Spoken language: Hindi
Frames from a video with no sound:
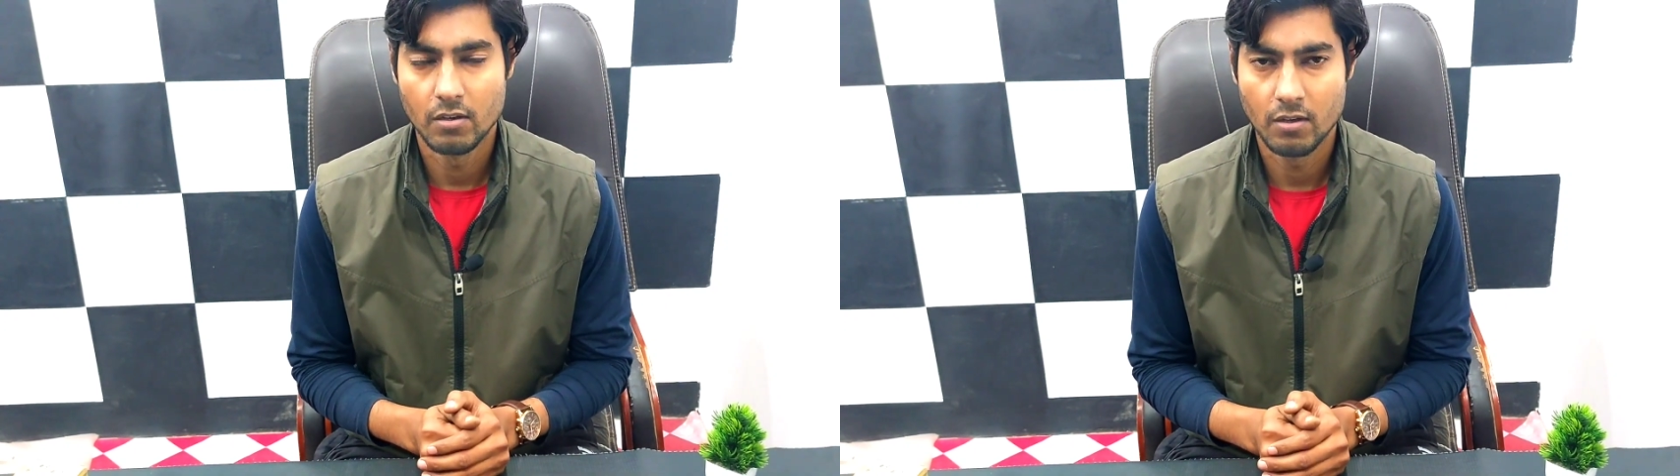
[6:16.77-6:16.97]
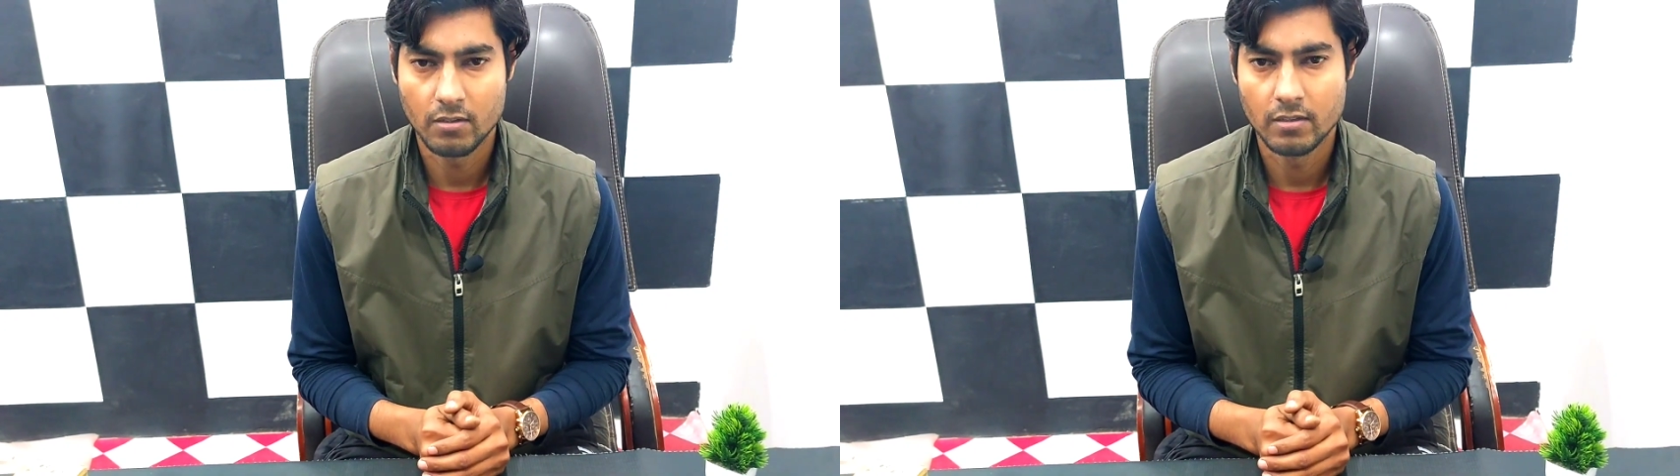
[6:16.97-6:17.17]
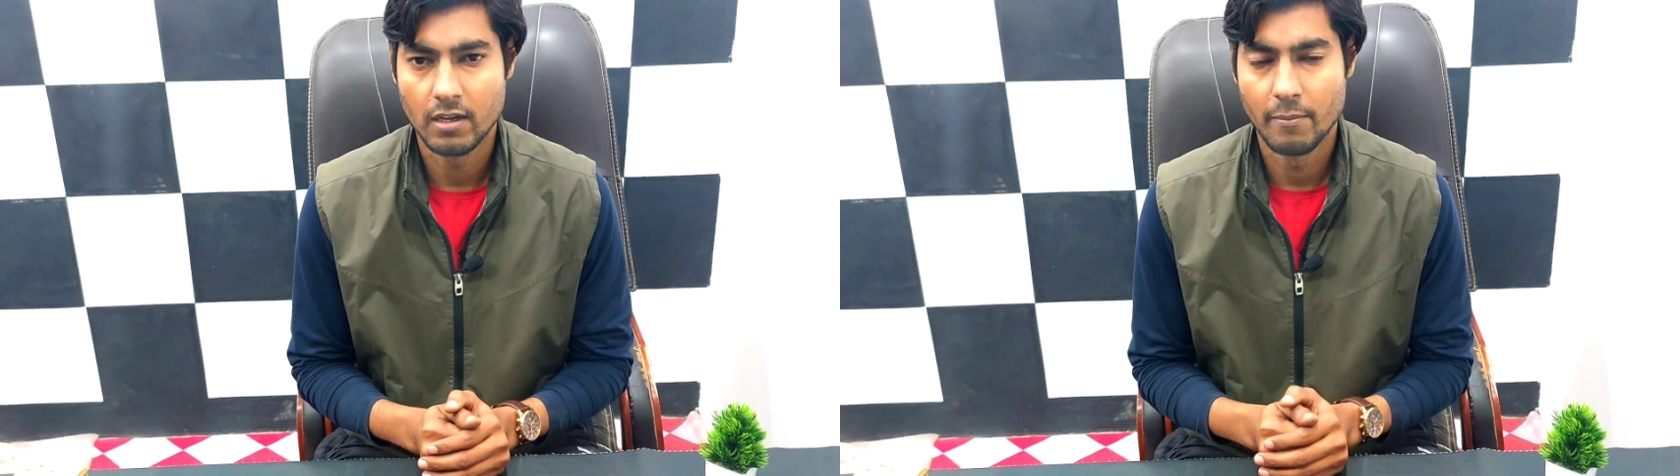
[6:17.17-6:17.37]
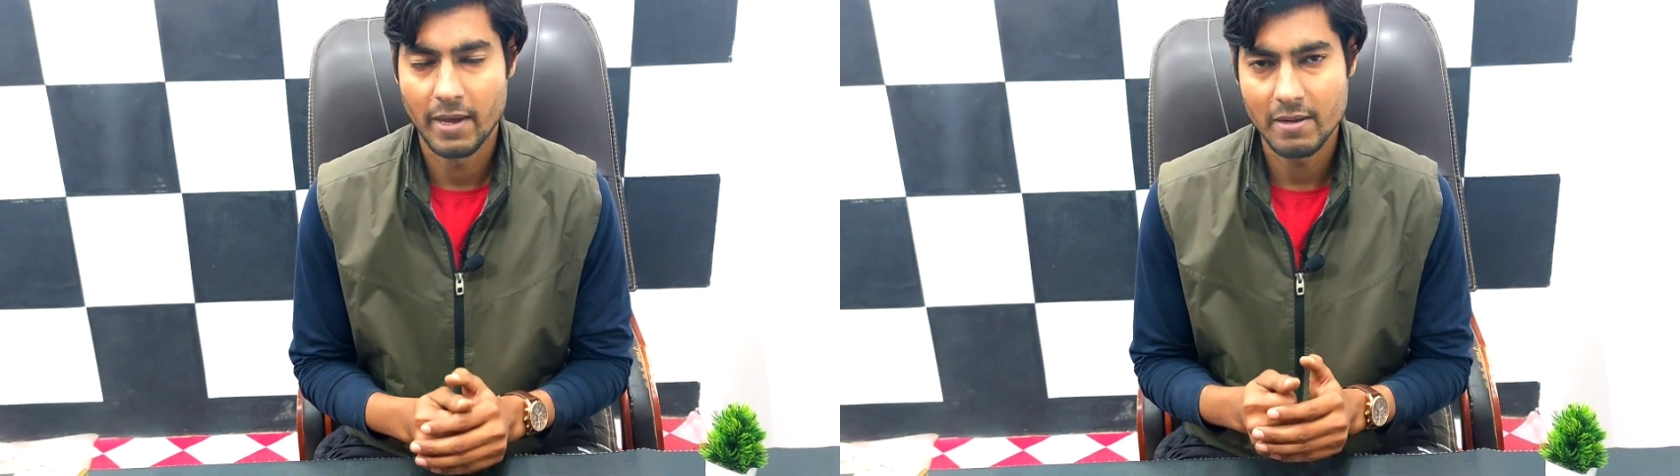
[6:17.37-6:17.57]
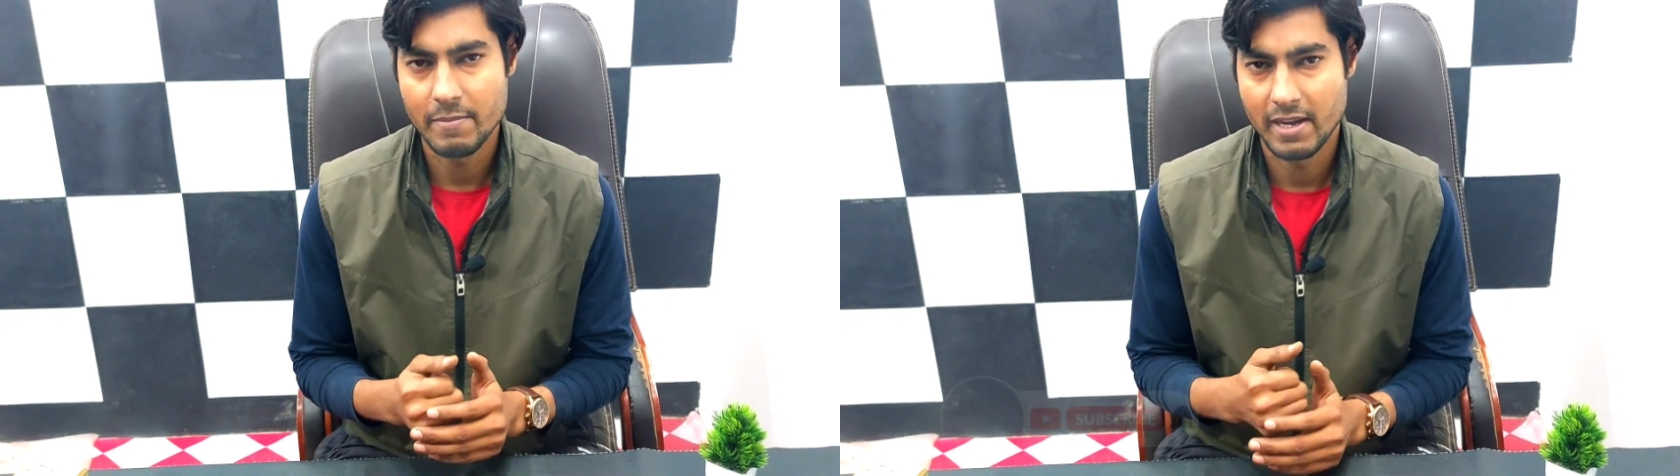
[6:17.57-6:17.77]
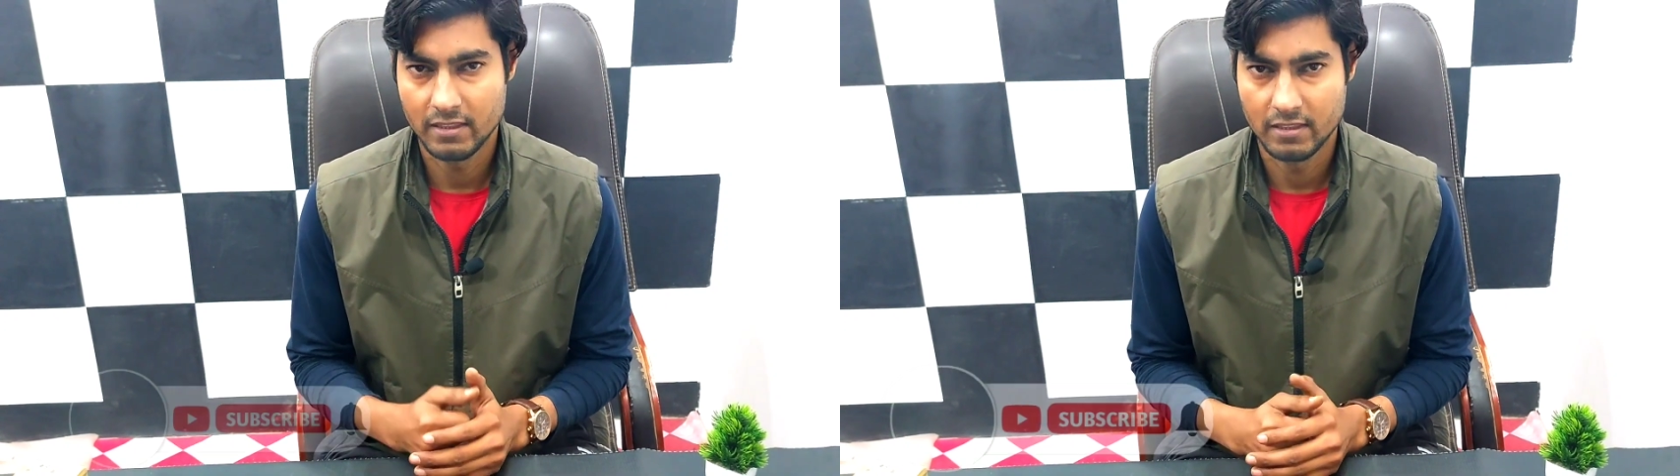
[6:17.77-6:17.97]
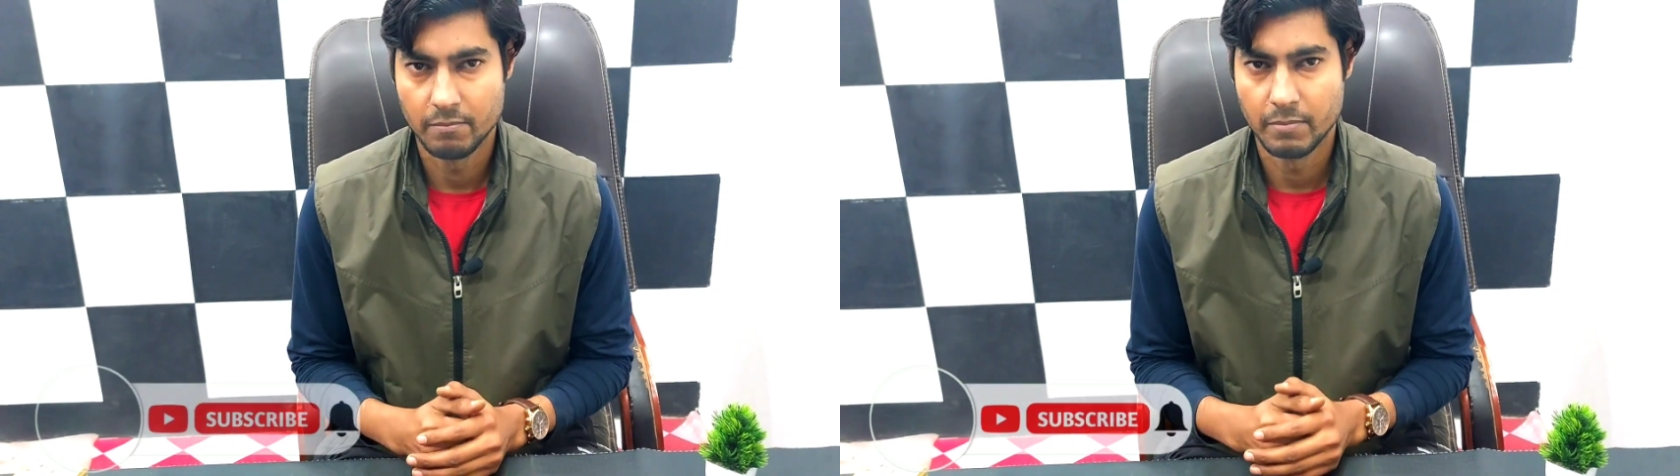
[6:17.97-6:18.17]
और हमारी मेहनत